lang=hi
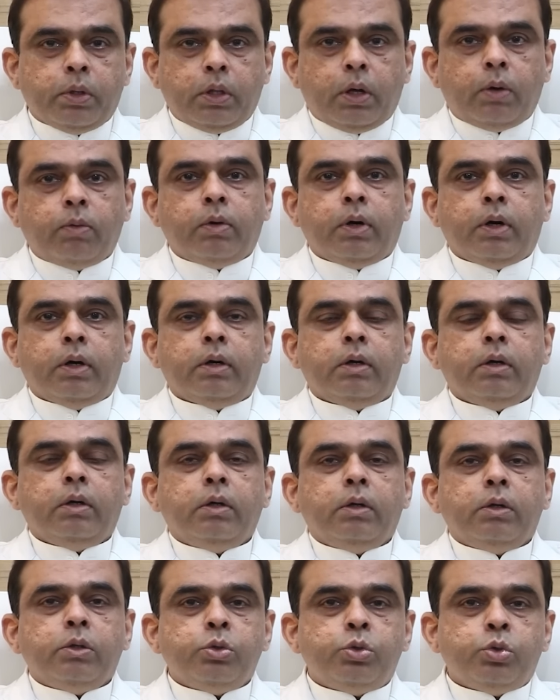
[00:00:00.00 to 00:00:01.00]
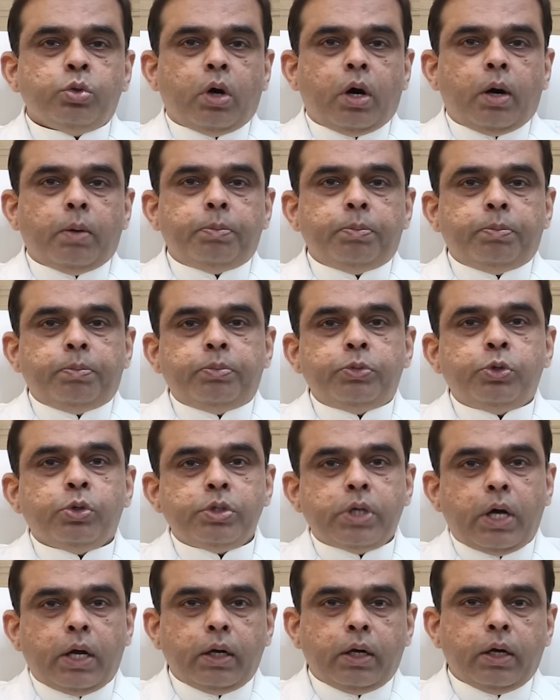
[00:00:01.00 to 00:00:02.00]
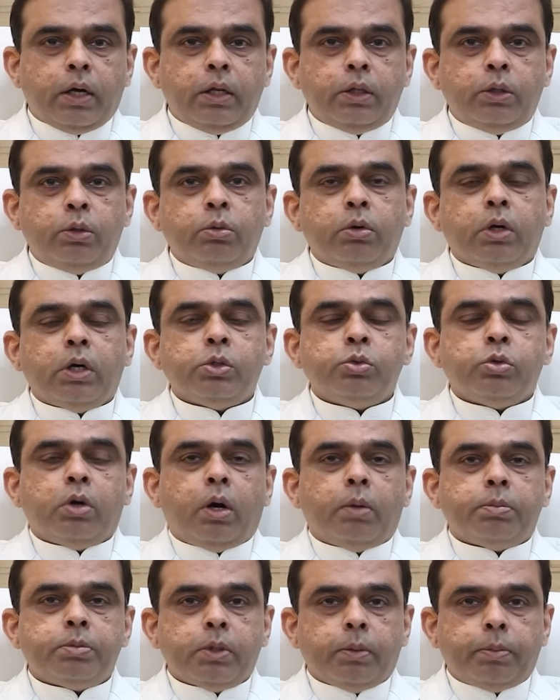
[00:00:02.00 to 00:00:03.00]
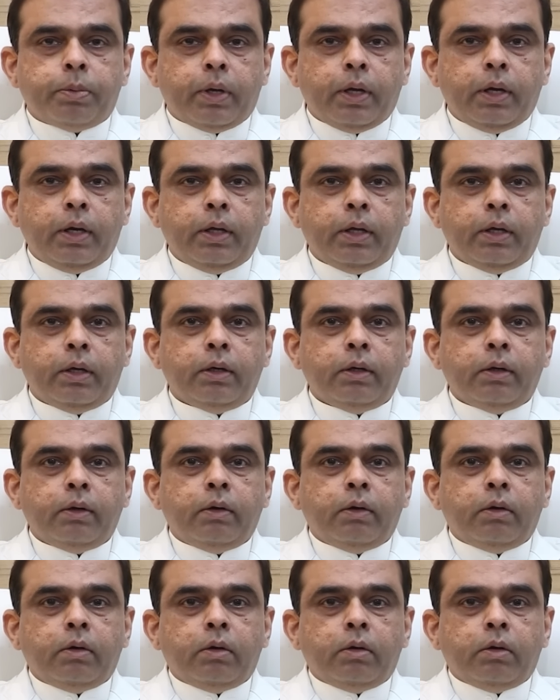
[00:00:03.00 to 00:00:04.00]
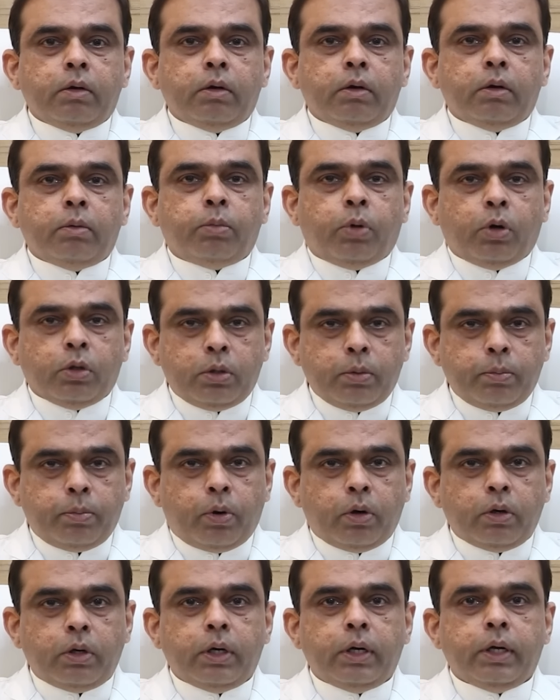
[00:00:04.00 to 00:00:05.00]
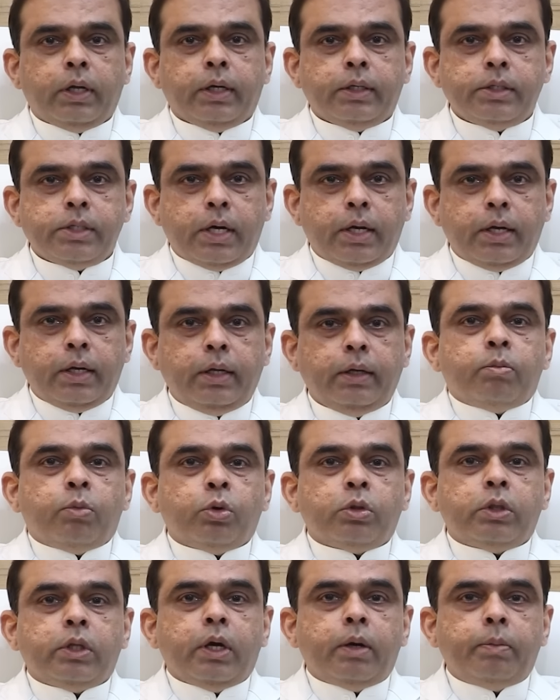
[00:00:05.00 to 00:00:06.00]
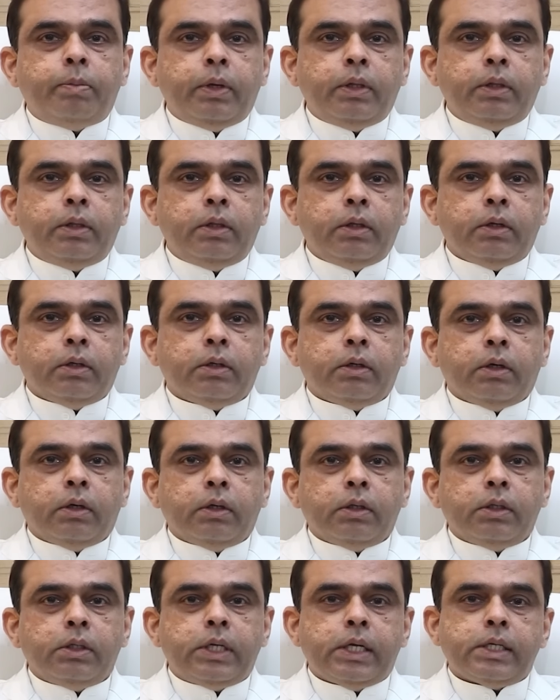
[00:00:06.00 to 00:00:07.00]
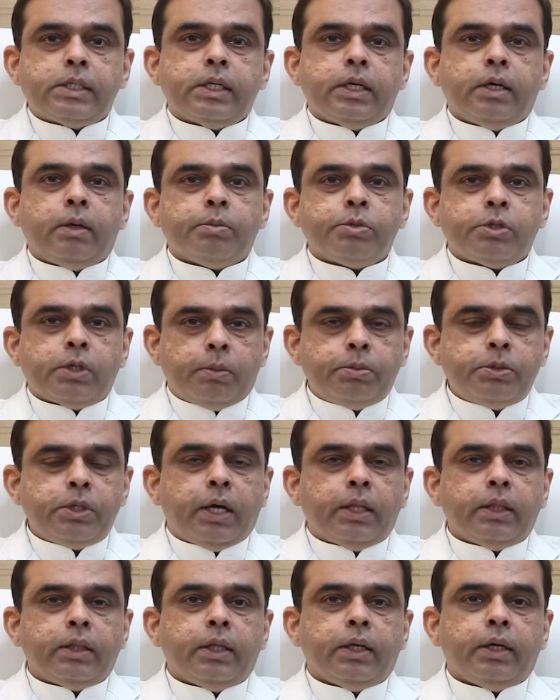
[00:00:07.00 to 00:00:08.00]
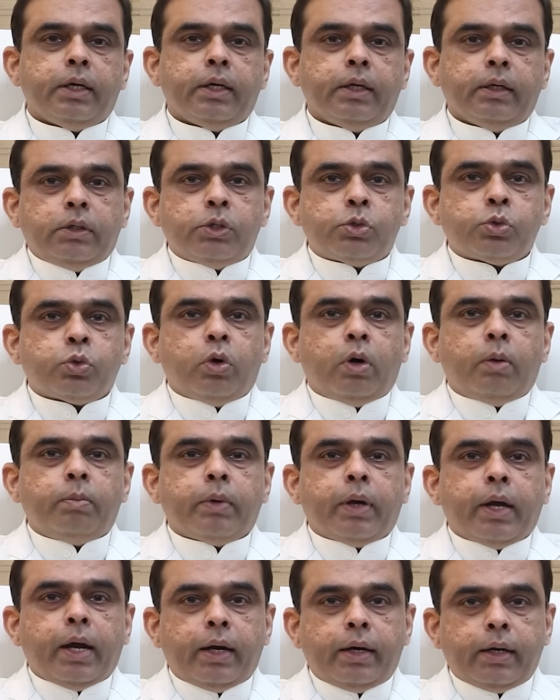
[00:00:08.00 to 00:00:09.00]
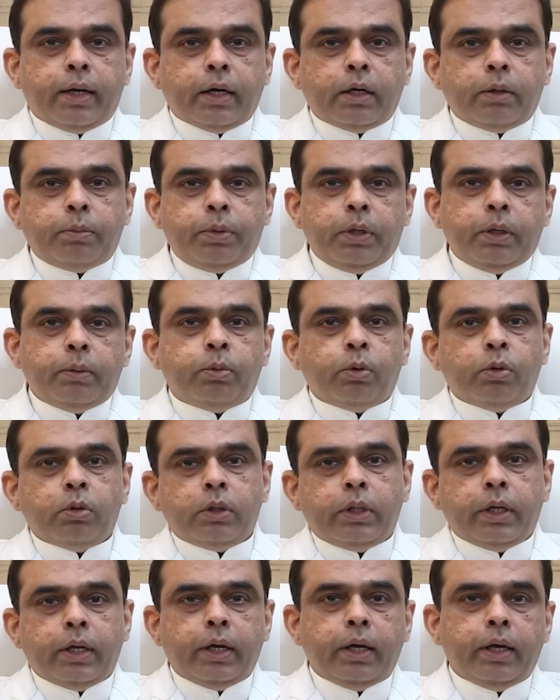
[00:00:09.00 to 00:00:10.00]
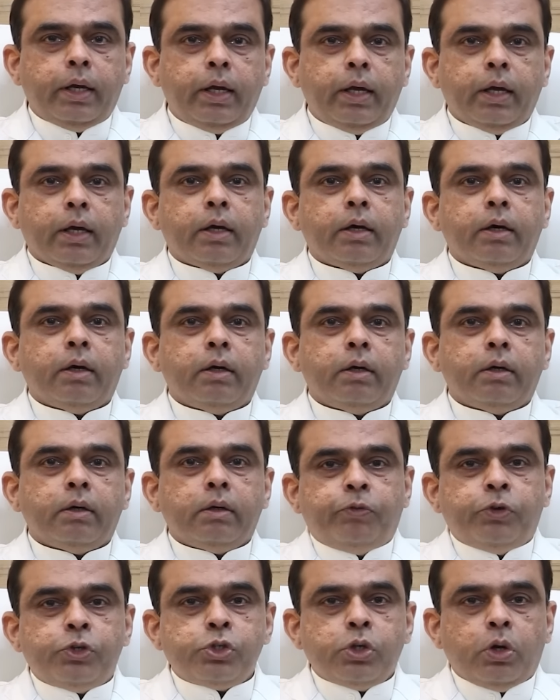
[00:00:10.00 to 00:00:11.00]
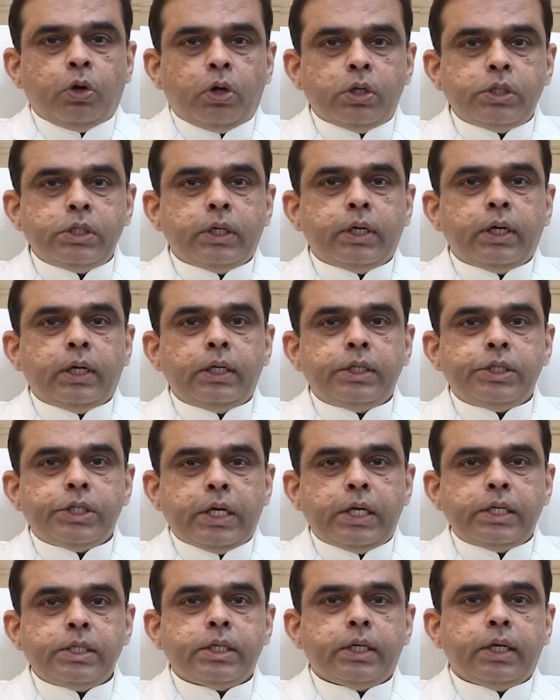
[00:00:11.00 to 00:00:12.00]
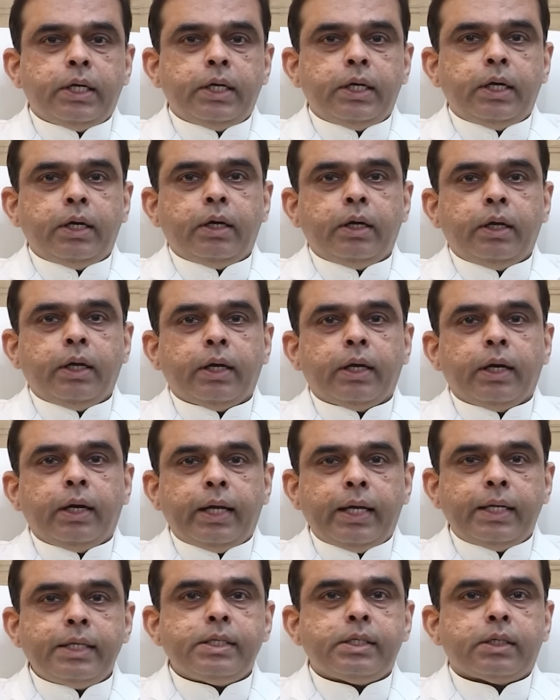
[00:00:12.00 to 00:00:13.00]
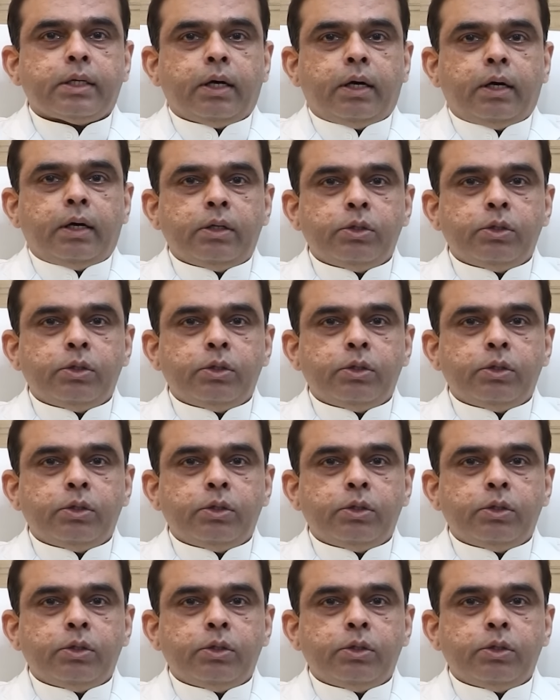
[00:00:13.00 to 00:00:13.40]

बताऊंगा जो आप जो जानकारी दूंगा जो आप सबके लिए बहुत इम्पॉर्टेंट है जाननी मोतियाबिंद जैसे हम सब जानते हैं जिसको हम कैटरेक्ट भी बोलते हैं एक फिजियोलॉजिकल चेंज है एक लेंस का